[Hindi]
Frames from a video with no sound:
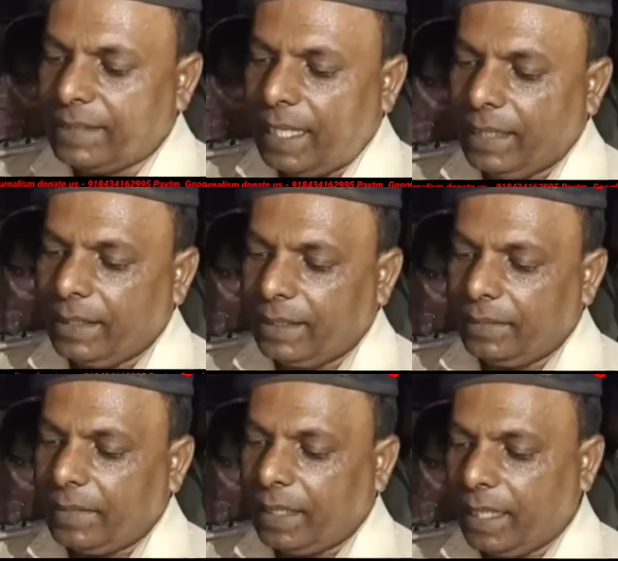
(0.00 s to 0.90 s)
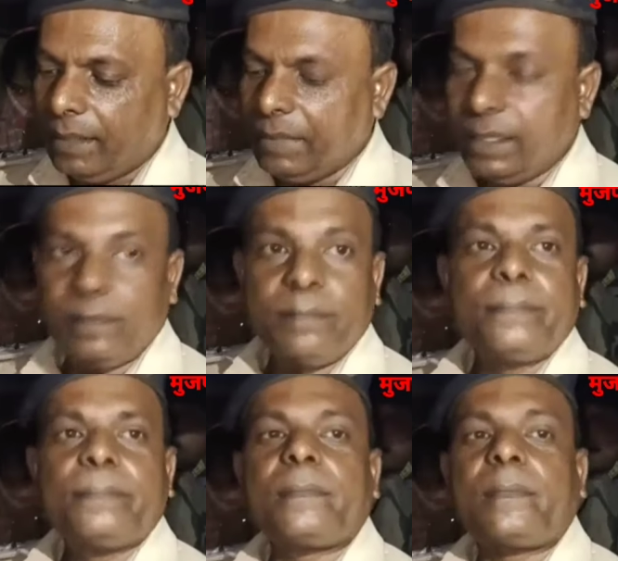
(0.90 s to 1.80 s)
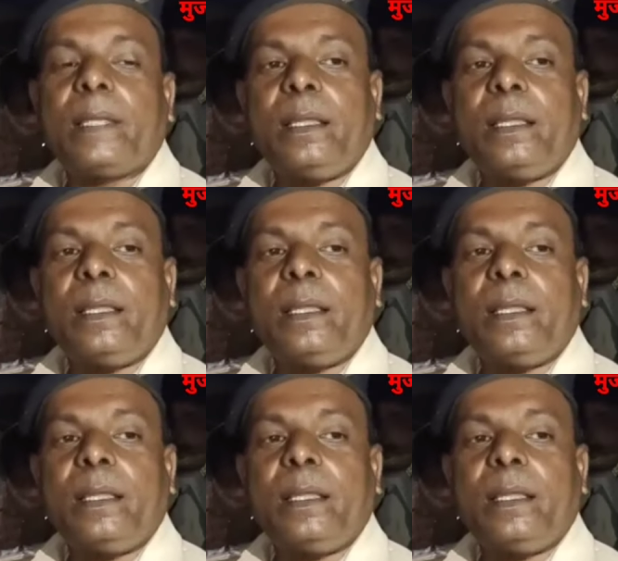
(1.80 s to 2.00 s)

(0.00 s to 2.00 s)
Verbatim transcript: आपदा साहिन के मकान में